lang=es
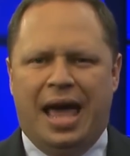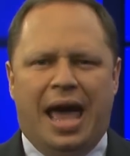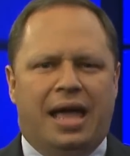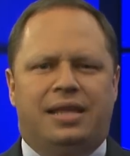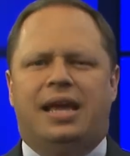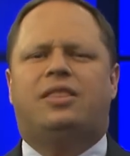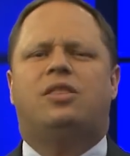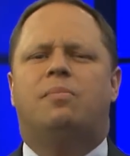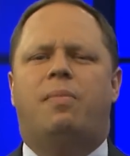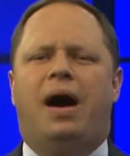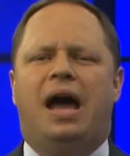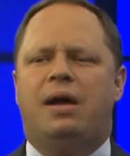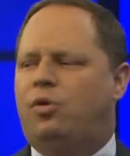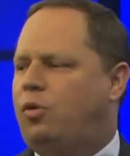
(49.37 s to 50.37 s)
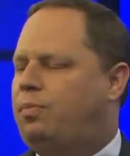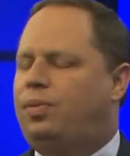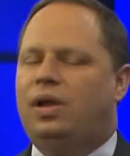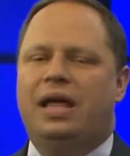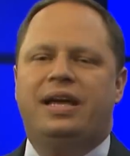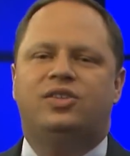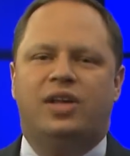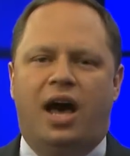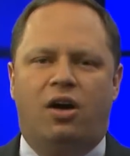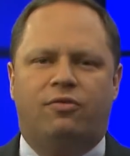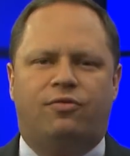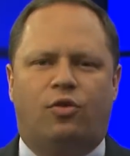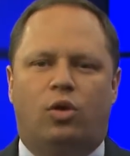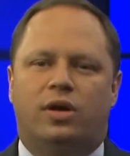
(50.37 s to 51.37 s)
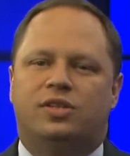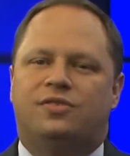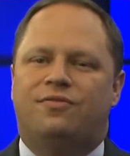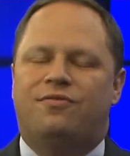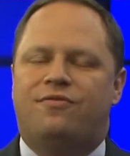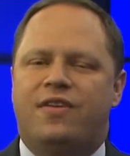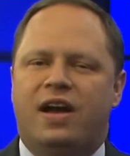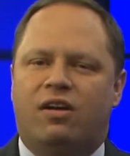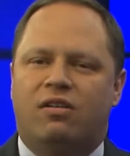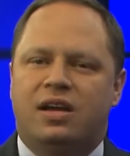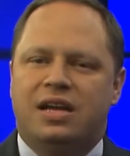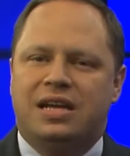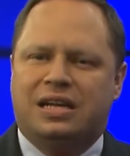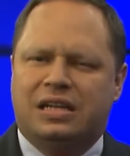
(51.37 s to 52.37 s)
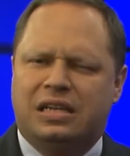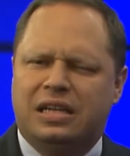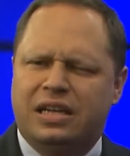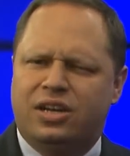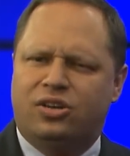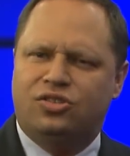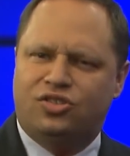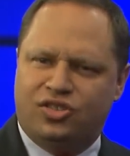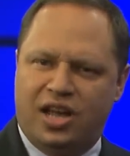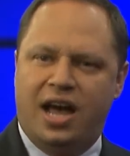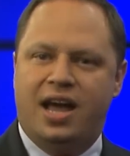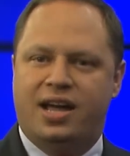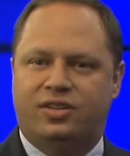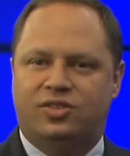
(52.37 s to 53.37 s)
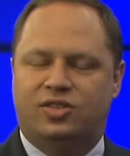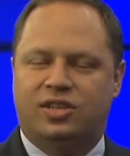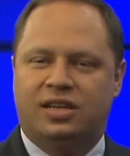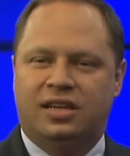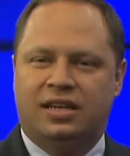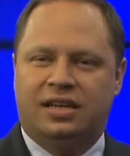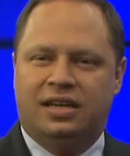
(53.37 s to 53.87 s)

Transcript: aunque la Biblia nos presenta al respecto señales muy claras.